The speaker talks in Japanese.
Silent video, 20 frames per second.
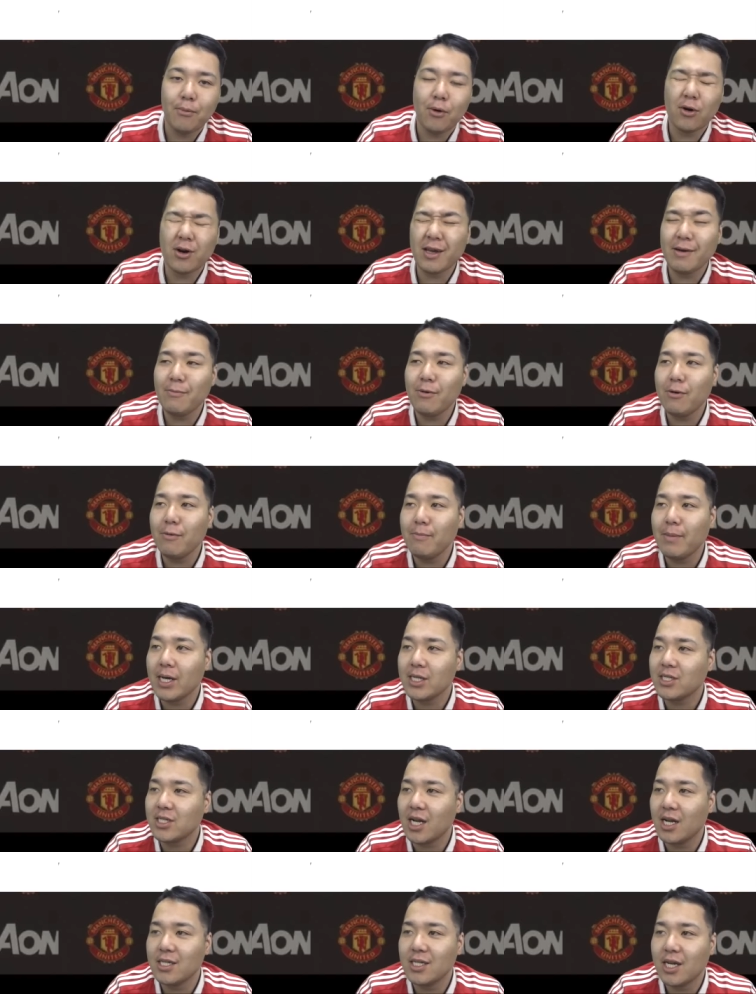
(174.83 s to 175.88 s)

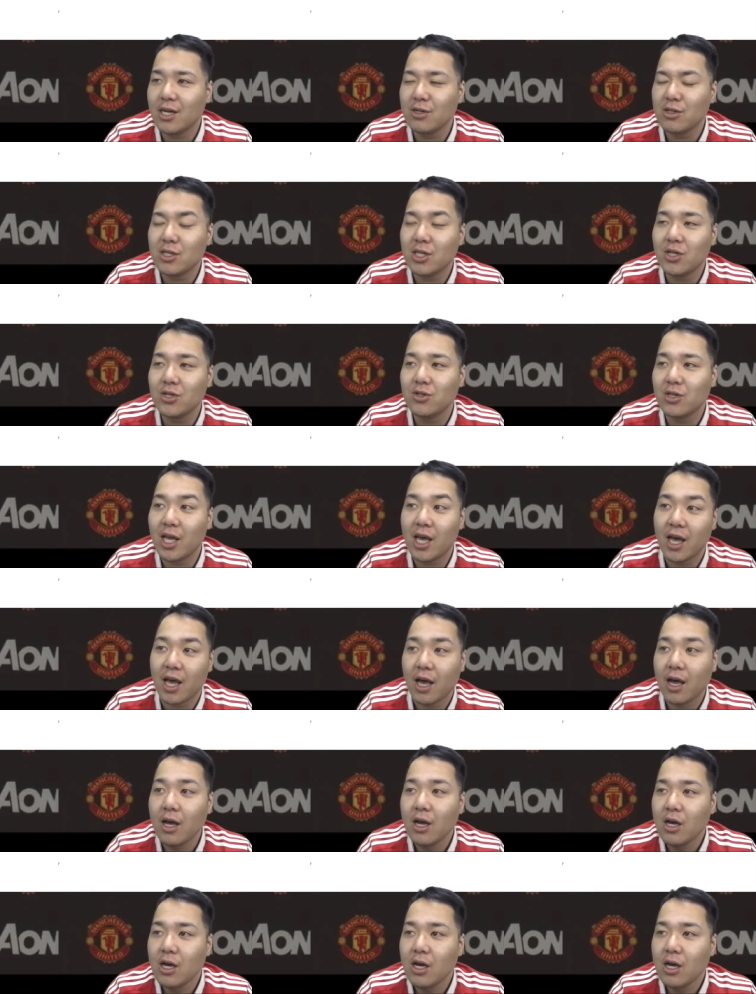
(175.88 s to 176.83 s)
ポケモンマスターになるっていうね、